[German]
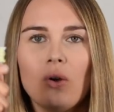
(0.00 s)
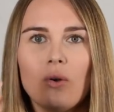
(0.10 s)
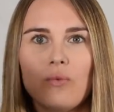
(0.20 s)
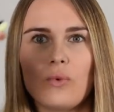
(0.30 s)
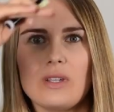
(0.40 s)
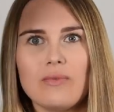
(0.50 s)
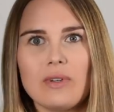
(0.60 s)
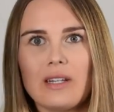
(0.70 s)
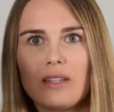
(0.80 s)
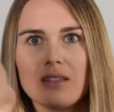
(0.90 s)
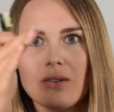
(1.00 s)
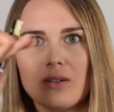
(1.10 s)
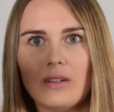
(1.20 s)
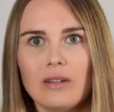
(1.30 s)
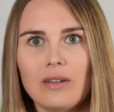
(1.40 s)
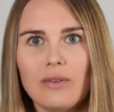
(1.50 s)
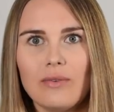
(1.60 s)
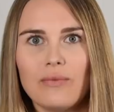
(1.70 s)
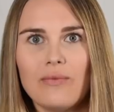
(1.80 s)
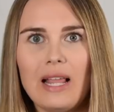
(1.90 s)
und wo das wirklich so eine
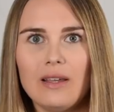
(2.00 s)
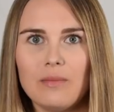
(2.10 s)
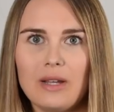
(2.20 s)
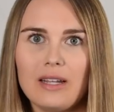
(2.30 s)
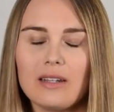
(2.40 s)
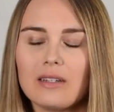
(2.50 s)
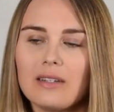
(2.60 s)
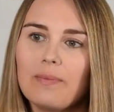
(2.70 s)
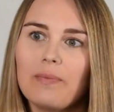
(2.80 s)
Welle macht.